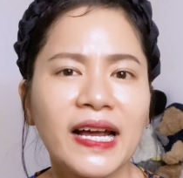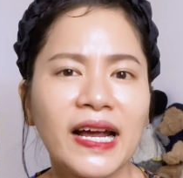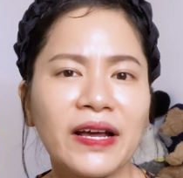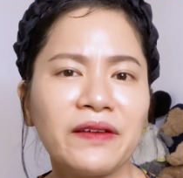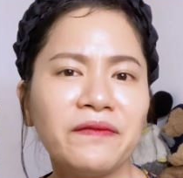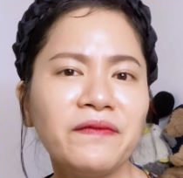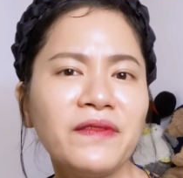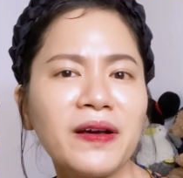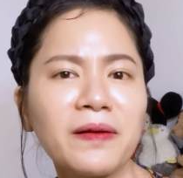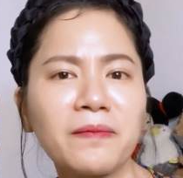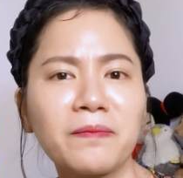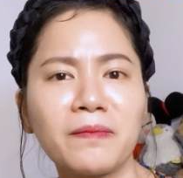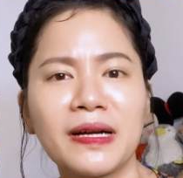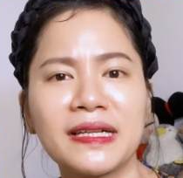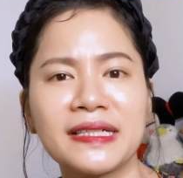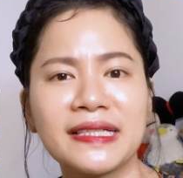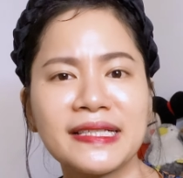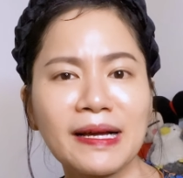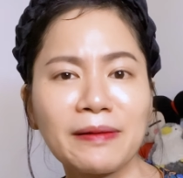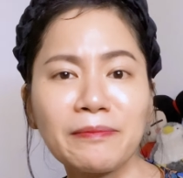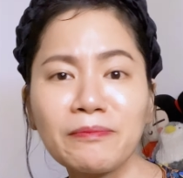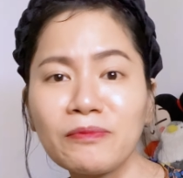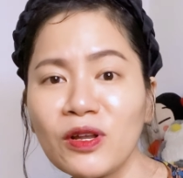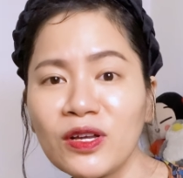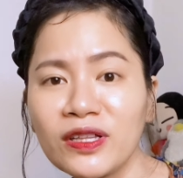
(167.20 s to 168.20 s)
Cái việc mà
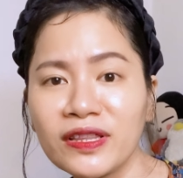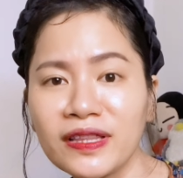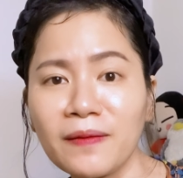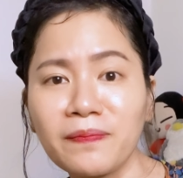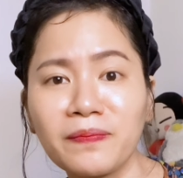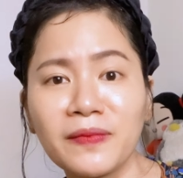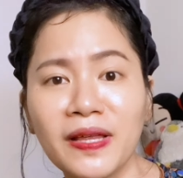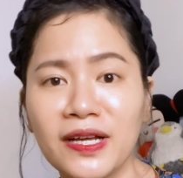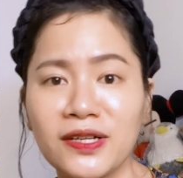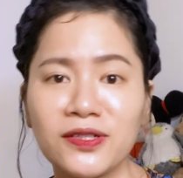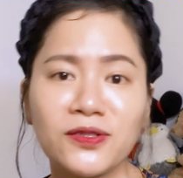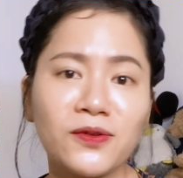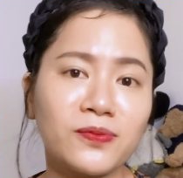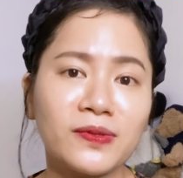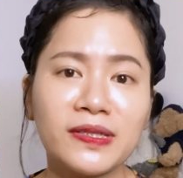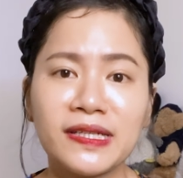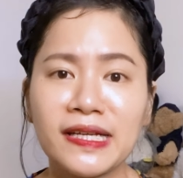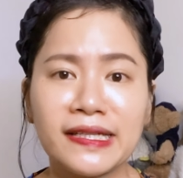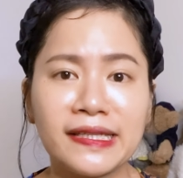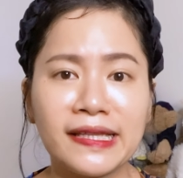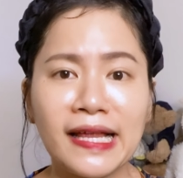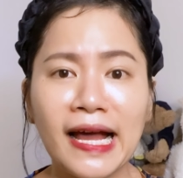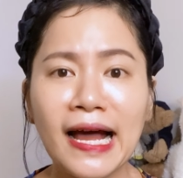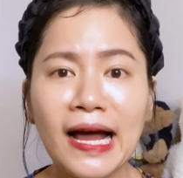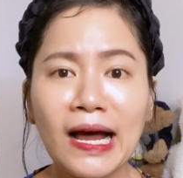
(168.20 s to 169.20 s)
trong luyện tập thể dục
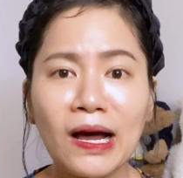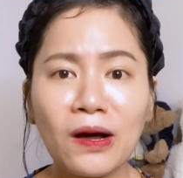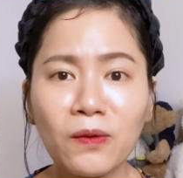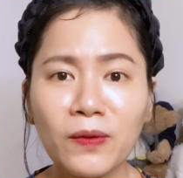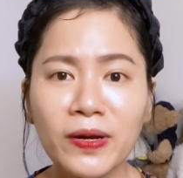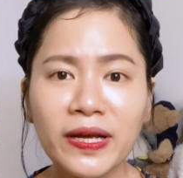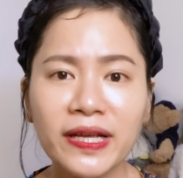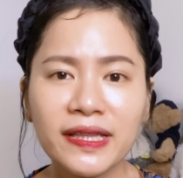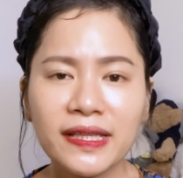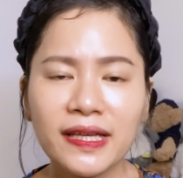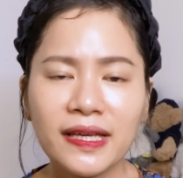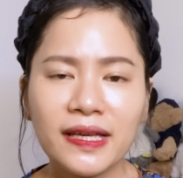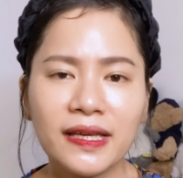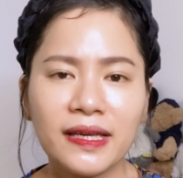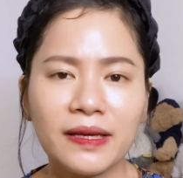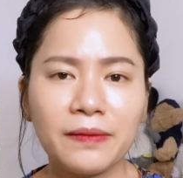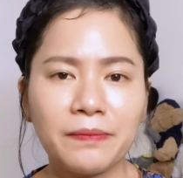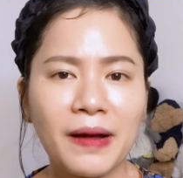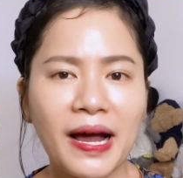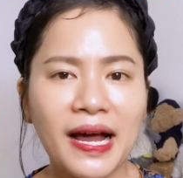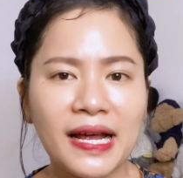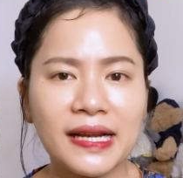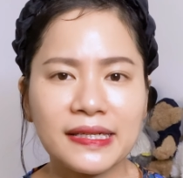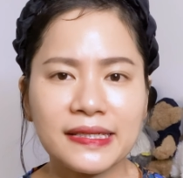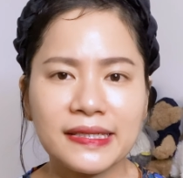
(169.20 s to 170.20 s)
thể thao ấy thì
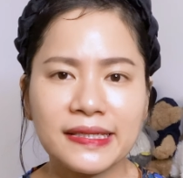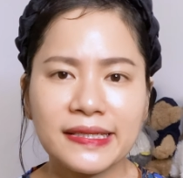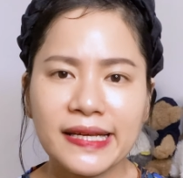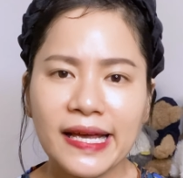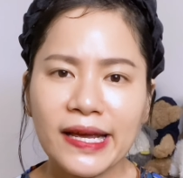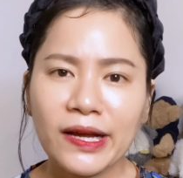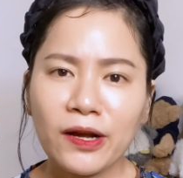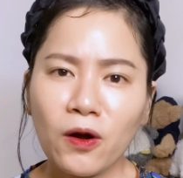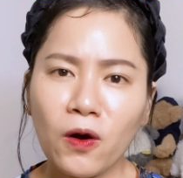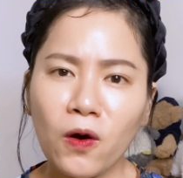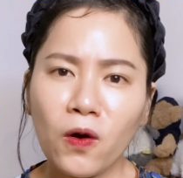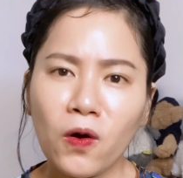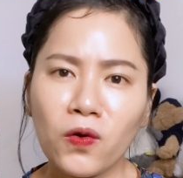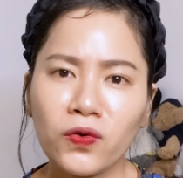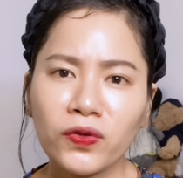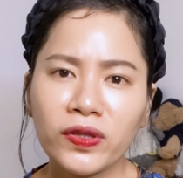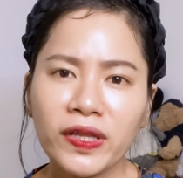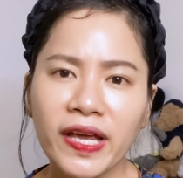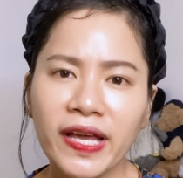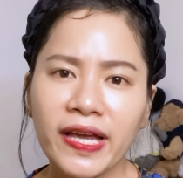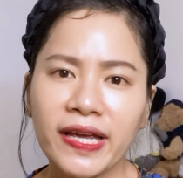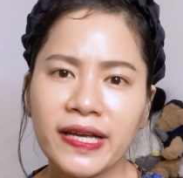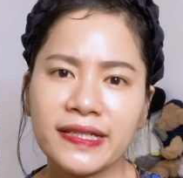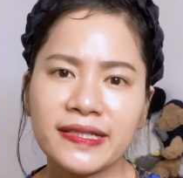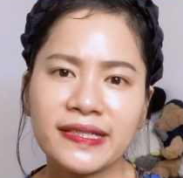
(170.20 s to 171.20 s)
bạn sẽ có
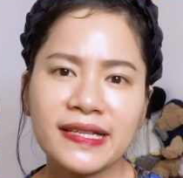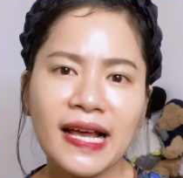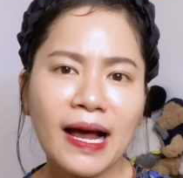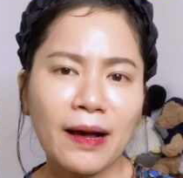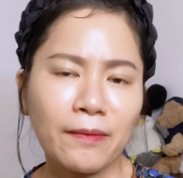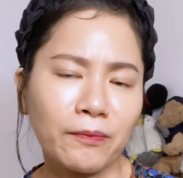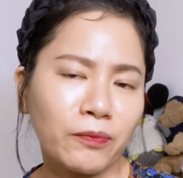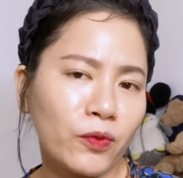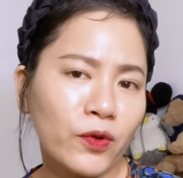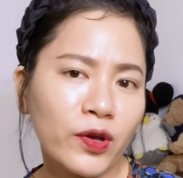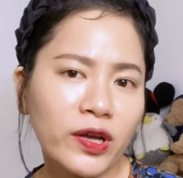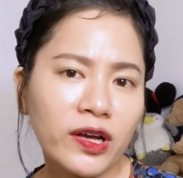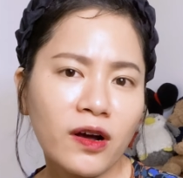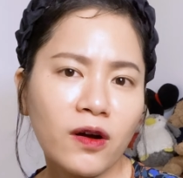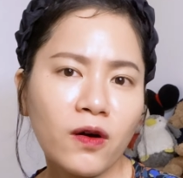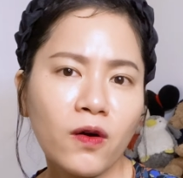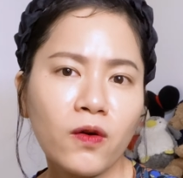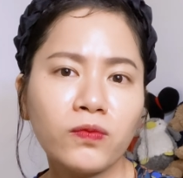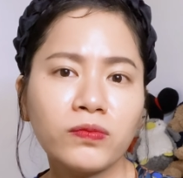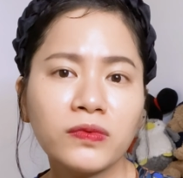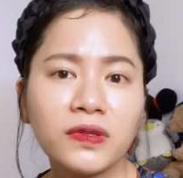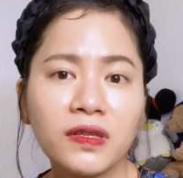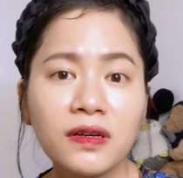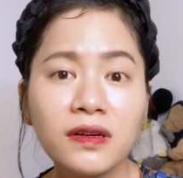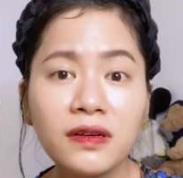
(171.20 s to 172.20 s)
thể giảm nguy cơ
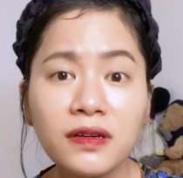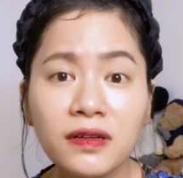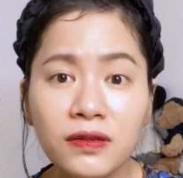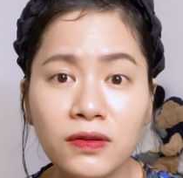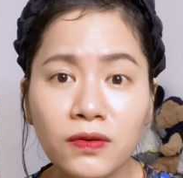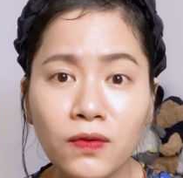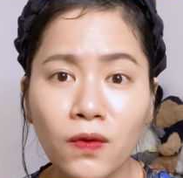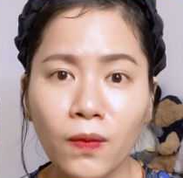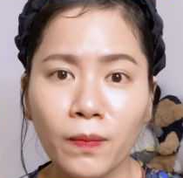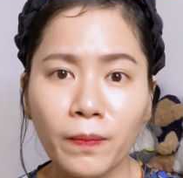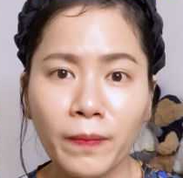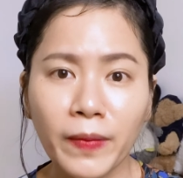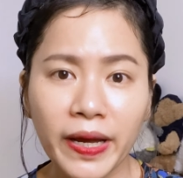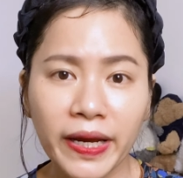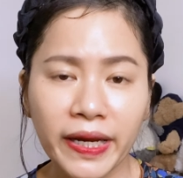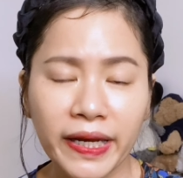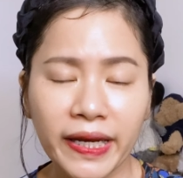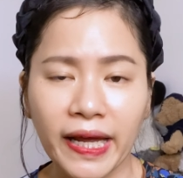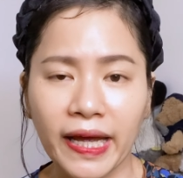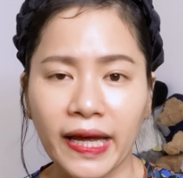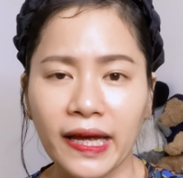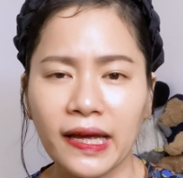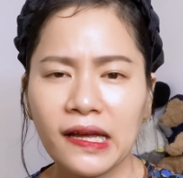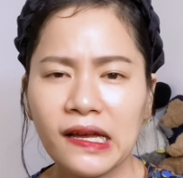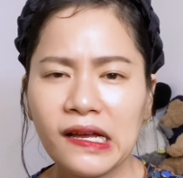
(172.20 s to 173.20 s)
ung thư của mình
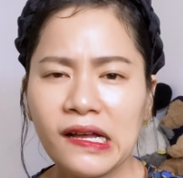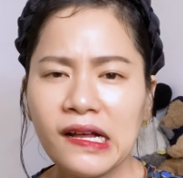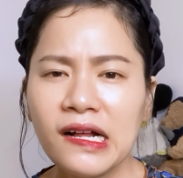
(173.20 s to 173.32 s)
này.